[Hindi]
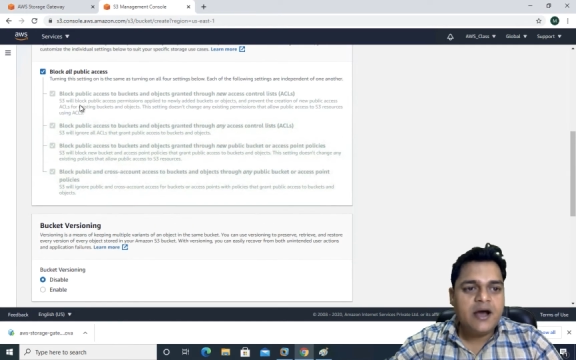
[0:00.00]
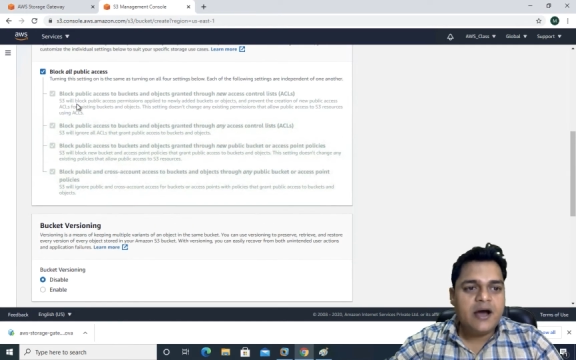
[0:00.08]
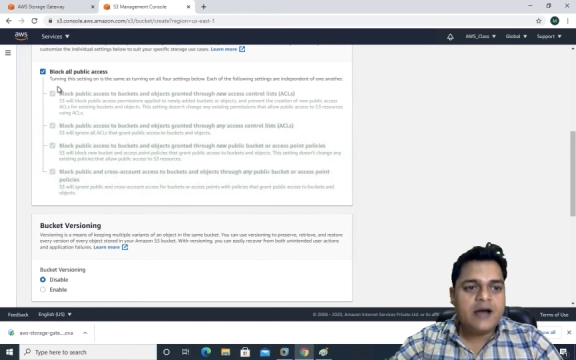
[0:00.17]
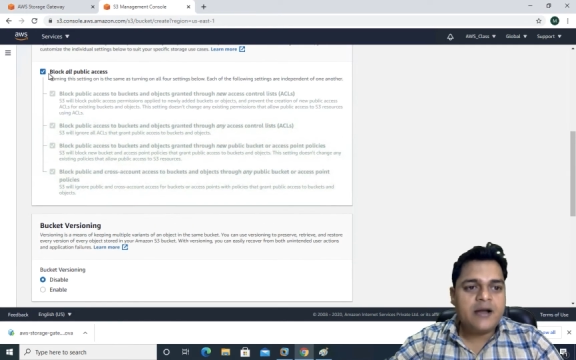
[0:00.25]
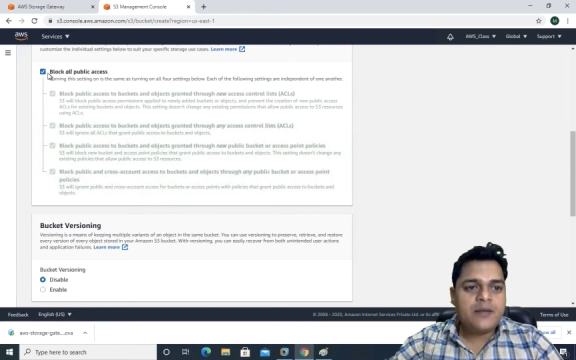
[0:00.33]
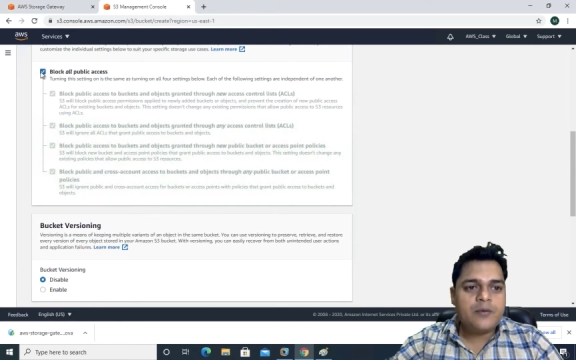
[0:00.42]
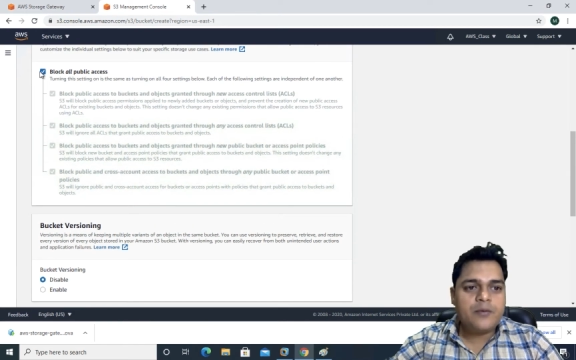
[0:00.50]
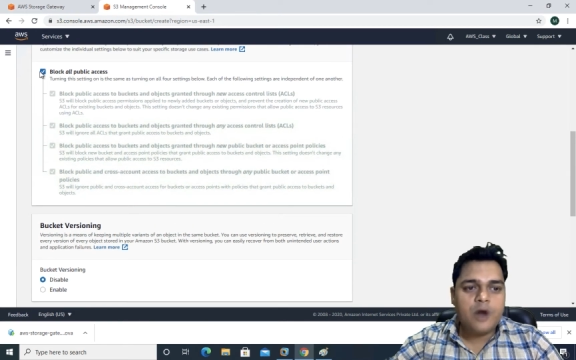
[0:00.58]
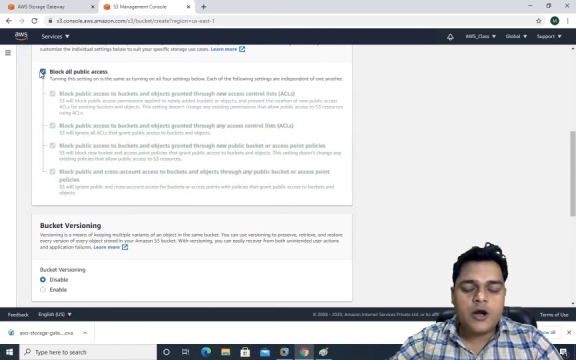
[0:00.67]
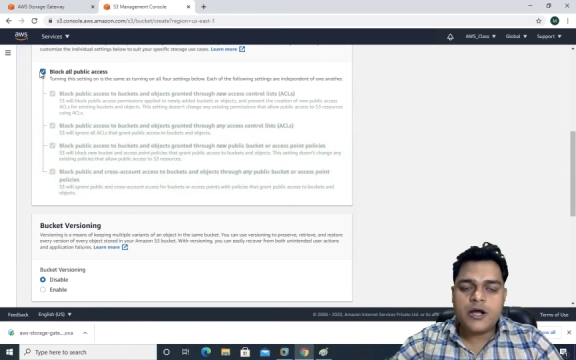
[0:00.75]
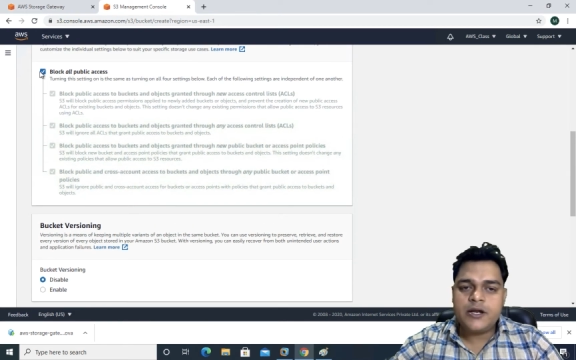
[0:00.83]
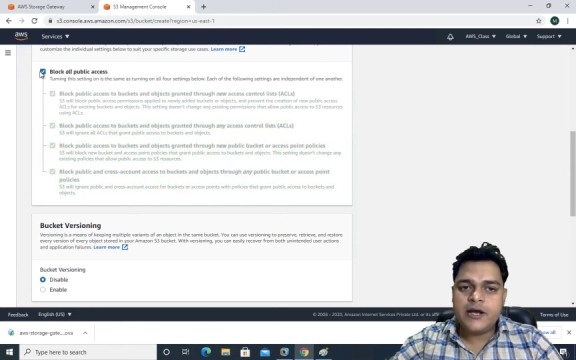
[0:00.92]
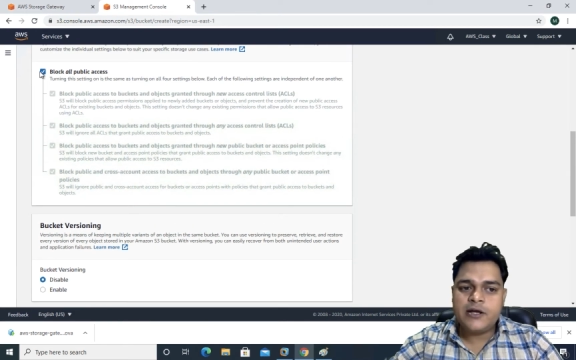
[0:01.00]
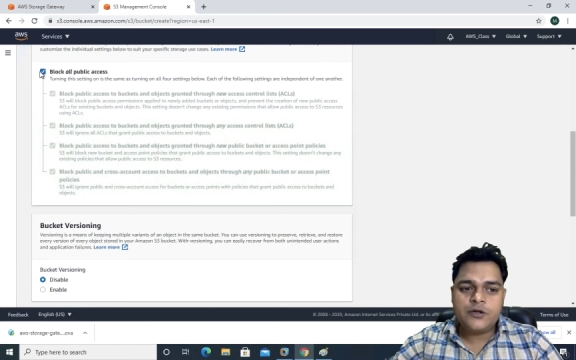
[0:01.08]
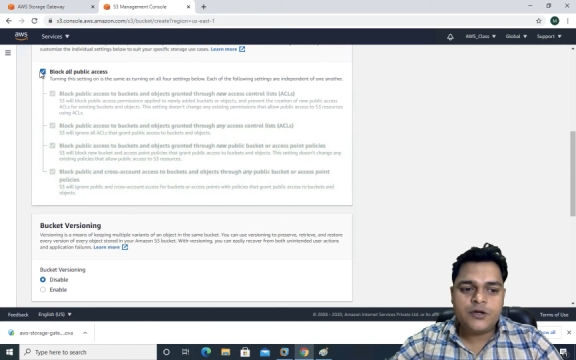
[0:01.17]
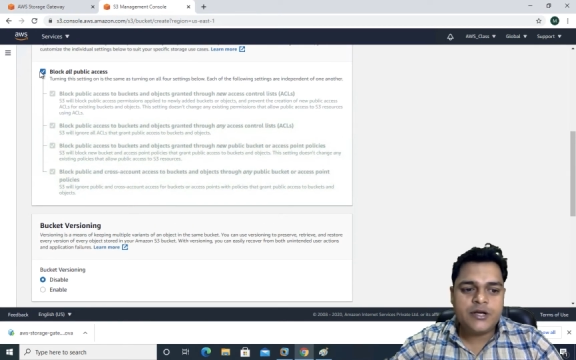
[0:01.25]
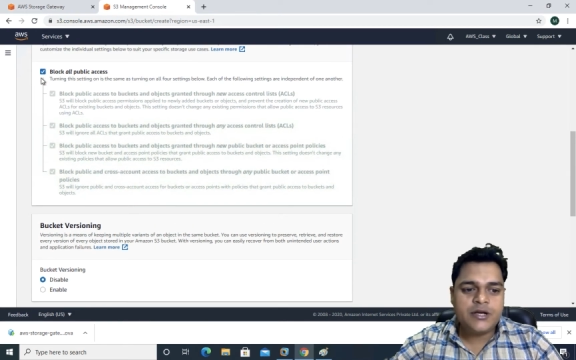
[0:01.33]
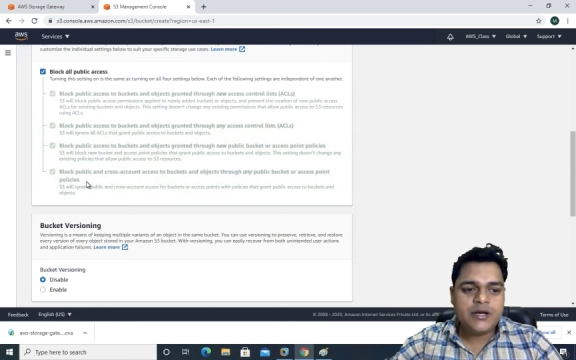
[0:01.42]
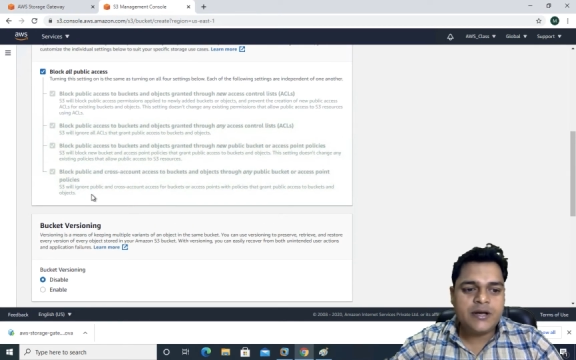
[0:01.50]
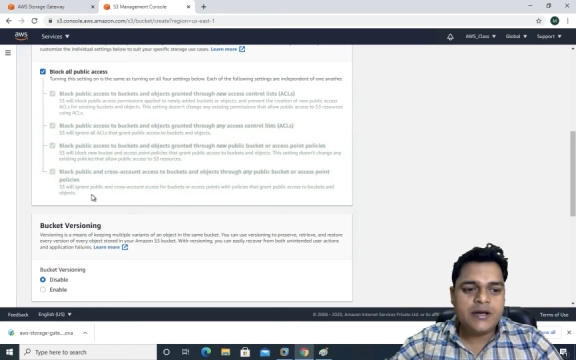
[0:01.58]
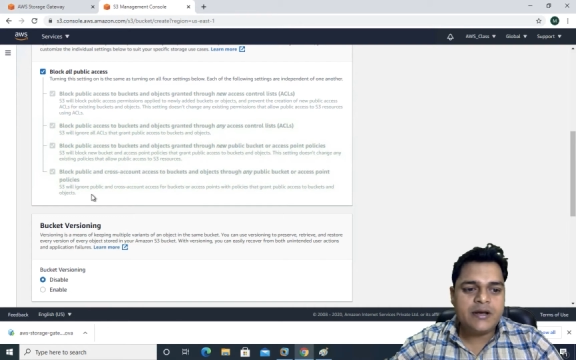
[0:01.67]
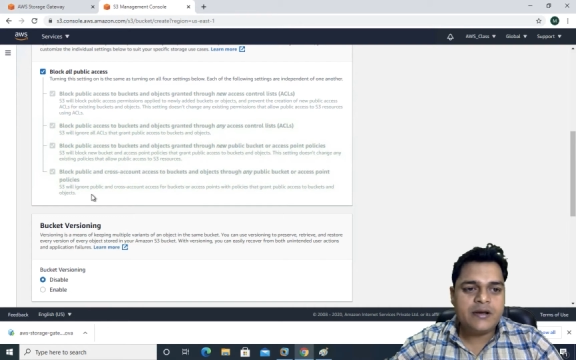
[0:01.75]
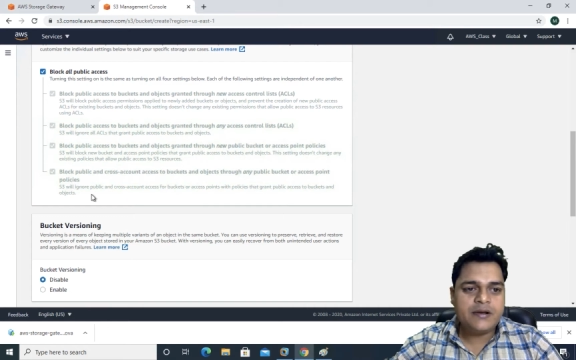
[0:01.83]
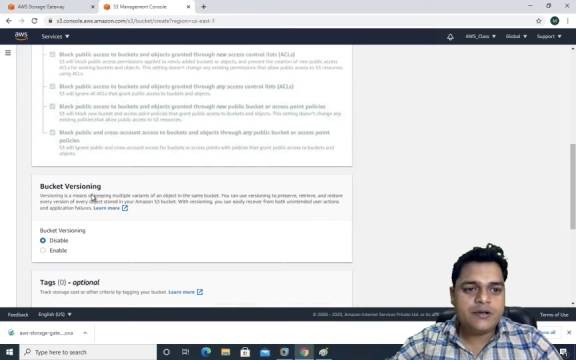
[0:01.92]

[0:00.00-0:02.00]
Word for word: अगर आपको ब्लॉक करना है तो ठीक है